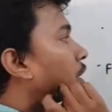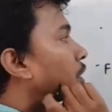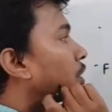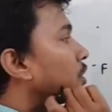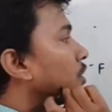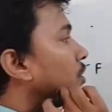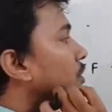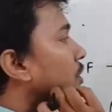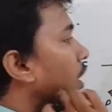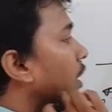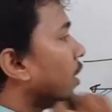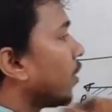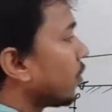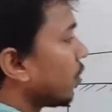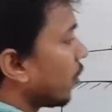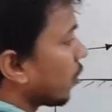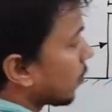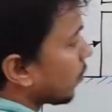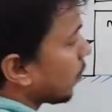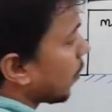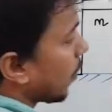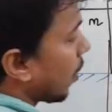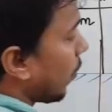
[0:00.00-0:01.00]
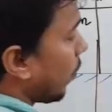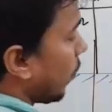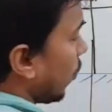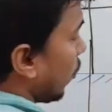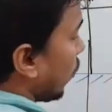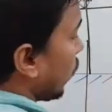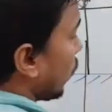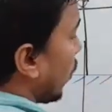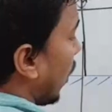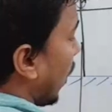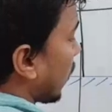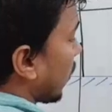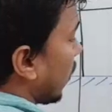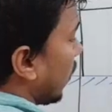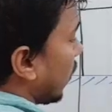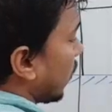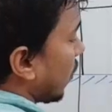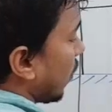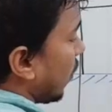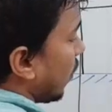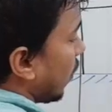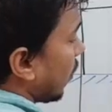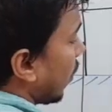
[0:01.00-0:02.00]
और इस कारण से इस पर हम लोग जो
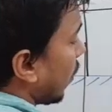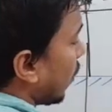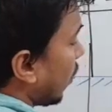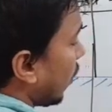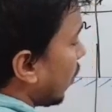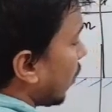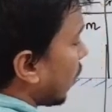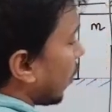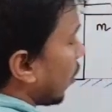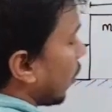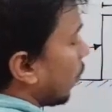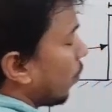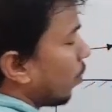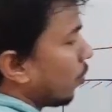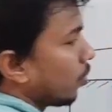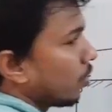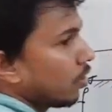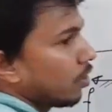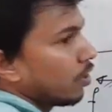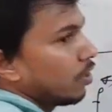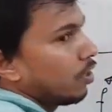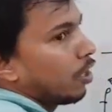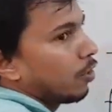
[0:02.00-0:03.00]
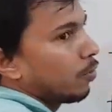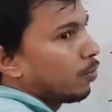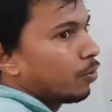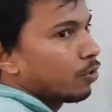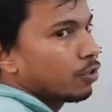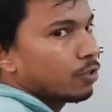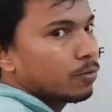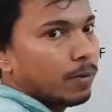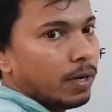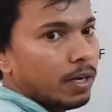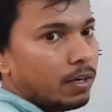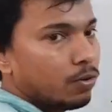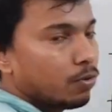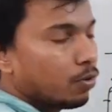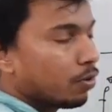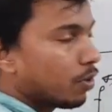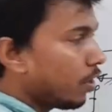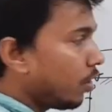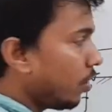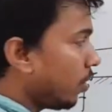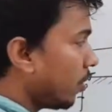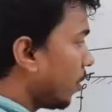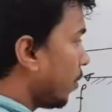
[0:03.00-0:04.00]
एक्सलेशन लिखते थे वो ज़्यादा नेट फोर्स बाय
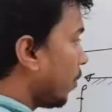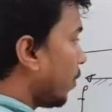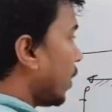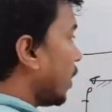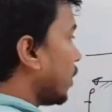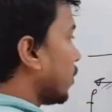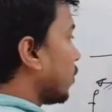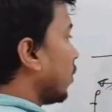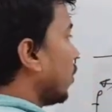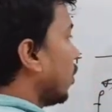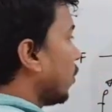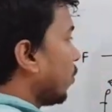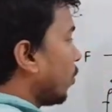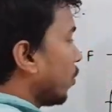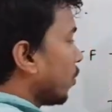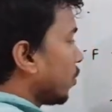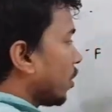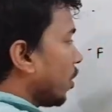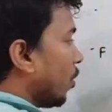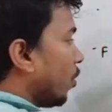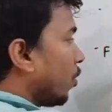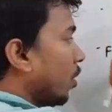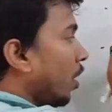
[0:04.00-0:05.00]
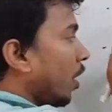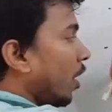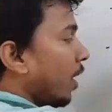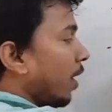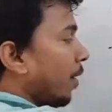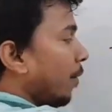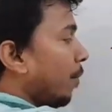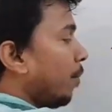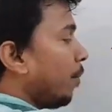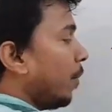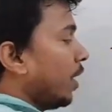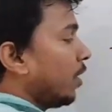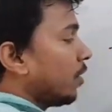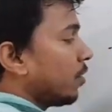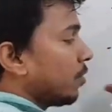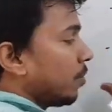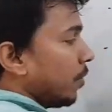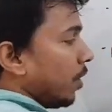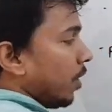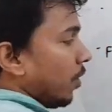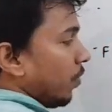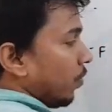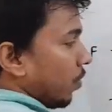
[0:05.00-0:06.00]
टोटल मास नेट फोर्स क्या हो गया एफ
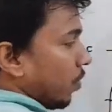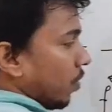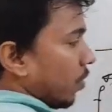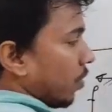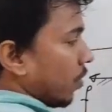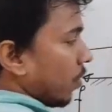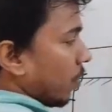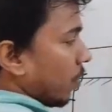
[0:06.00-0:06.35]
माइनस में एफ